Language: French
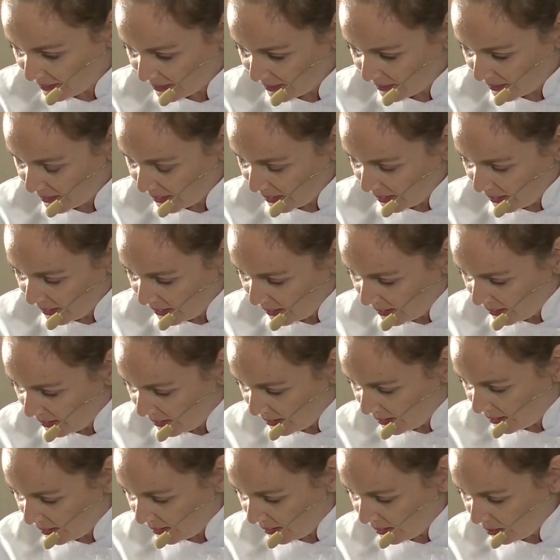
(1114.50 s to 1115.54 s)
C'est les fraises
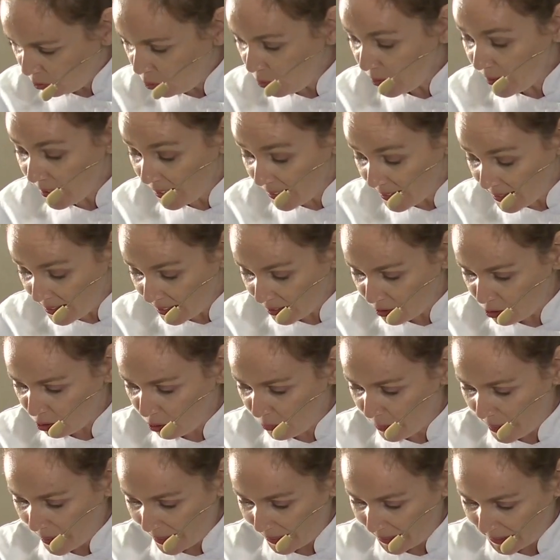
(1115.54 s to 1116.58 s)
de,
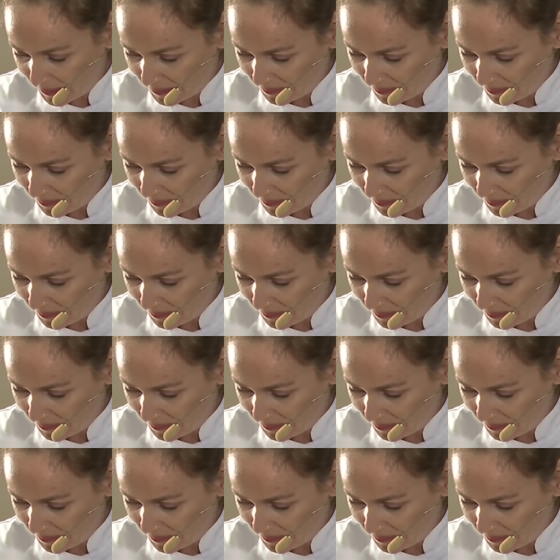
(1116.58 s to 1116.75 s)
Saint-Cyr-sur-Mer. c'est la